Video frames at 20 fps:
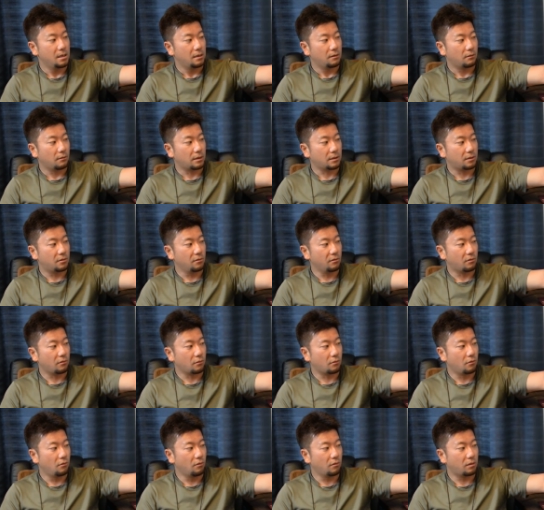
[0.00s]
とか、旧
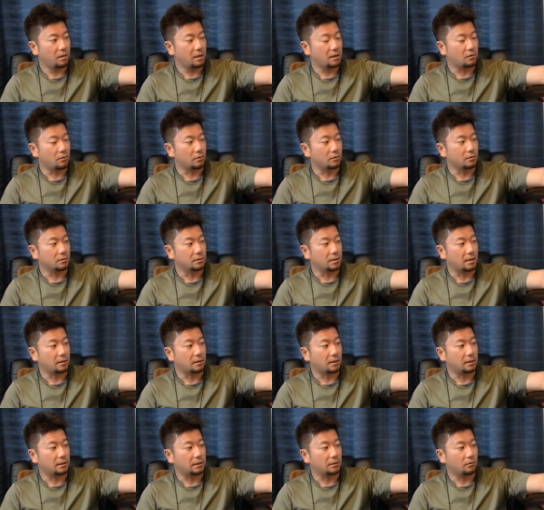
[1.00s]
ソ構成国なん
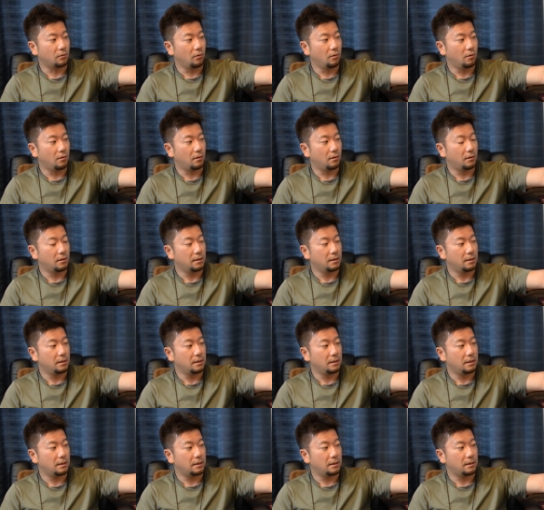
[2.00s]
かだと、
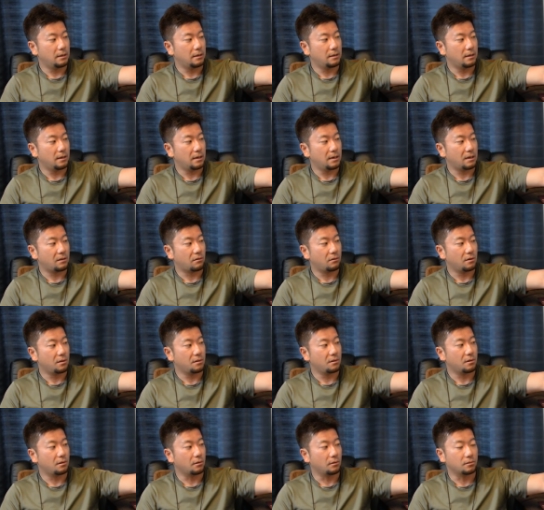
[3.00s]
えー、やはりそれ
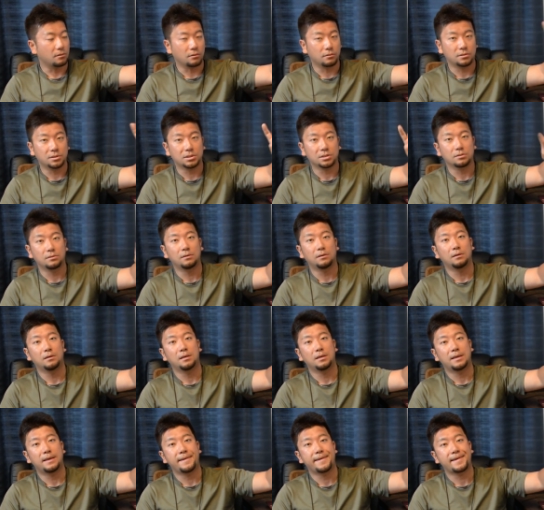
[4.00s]
ぞれの独自の
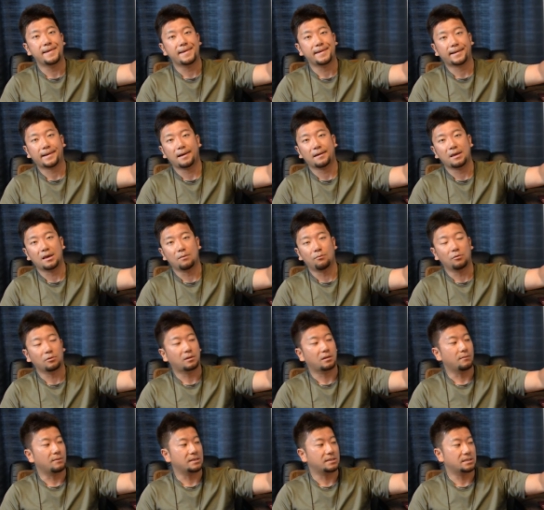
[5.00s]
えー、貨幣
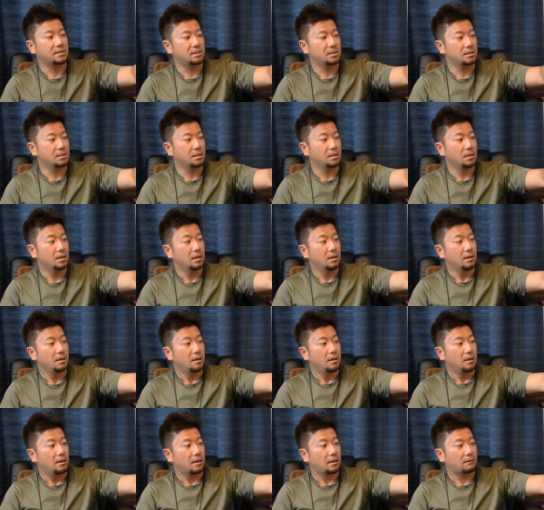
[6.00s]
持ってますし
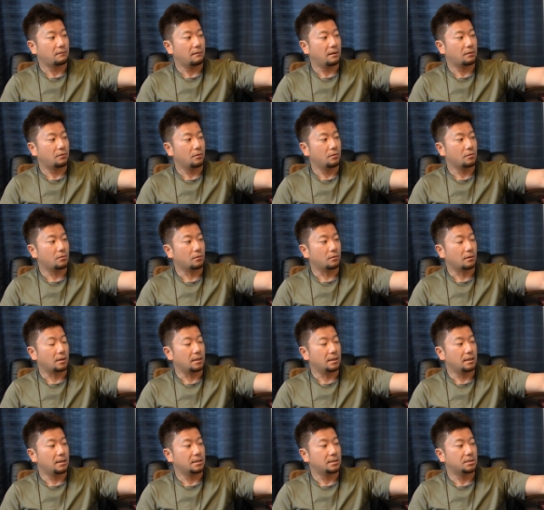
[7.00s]
あとはトルコと
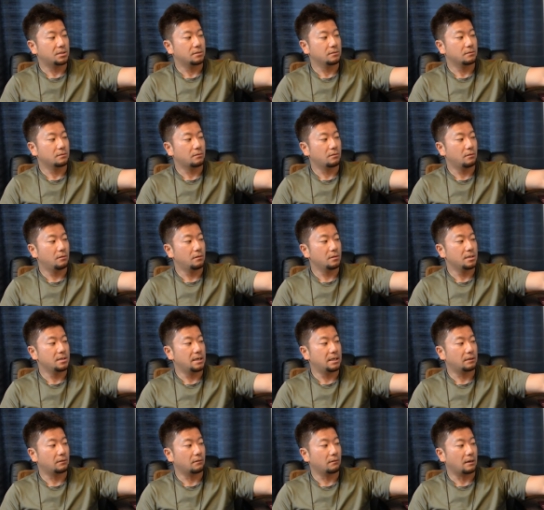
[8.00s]
かね中東
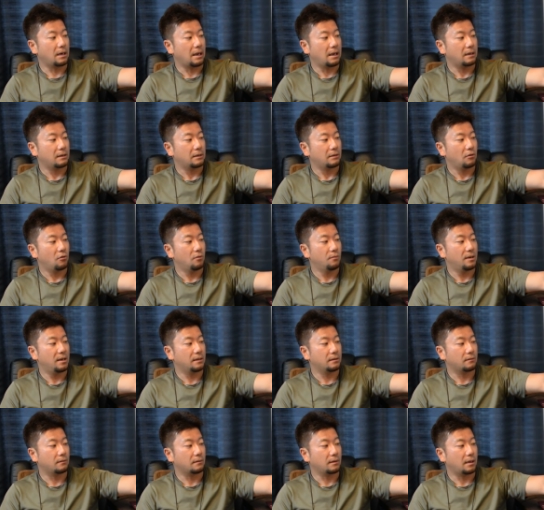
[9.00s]
イランとか
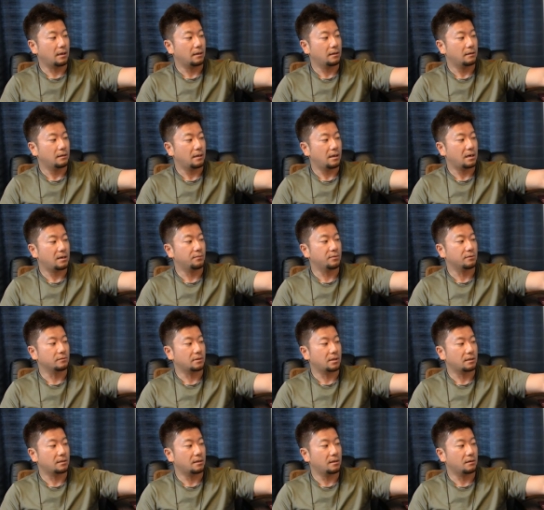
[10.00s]
オマーンとか
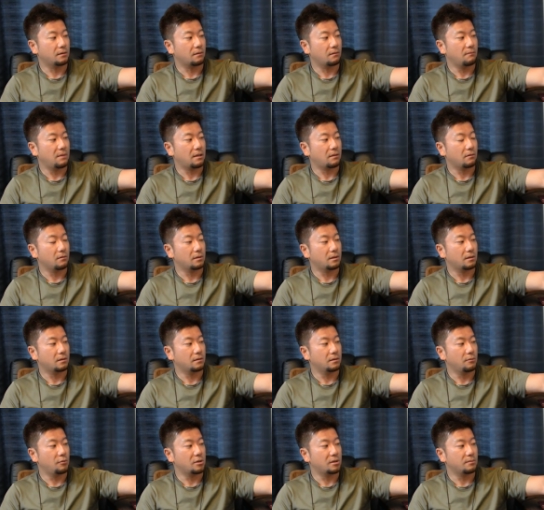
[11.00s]
アラブカタールまあそういった
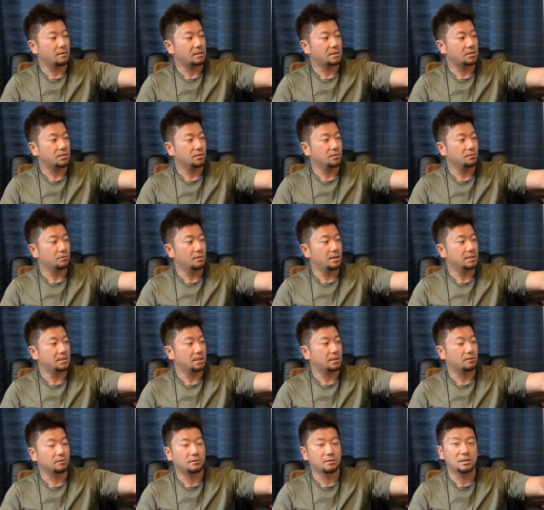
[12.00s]
国も行きます中央
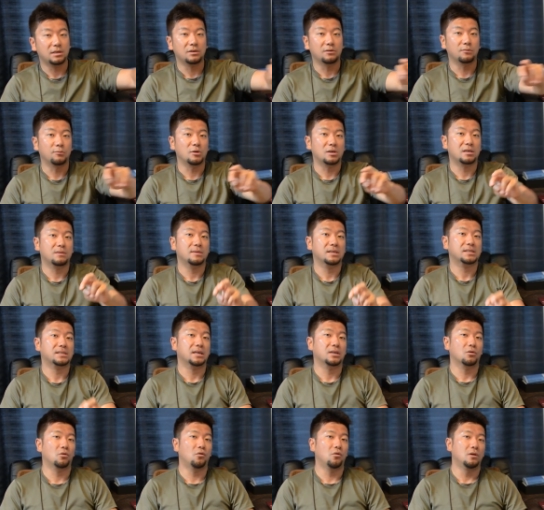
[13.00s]
アジアの国々も行きます
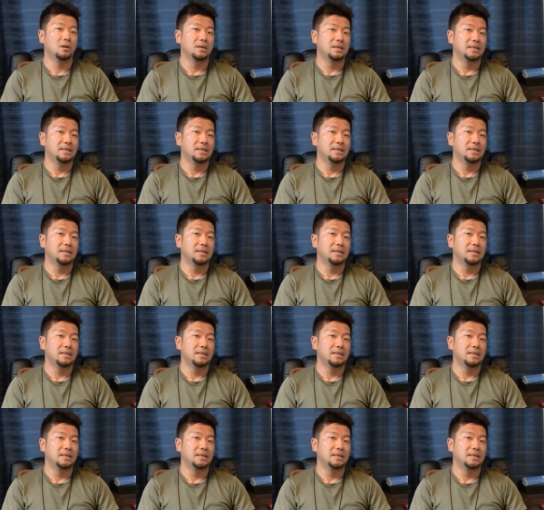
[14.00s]
けど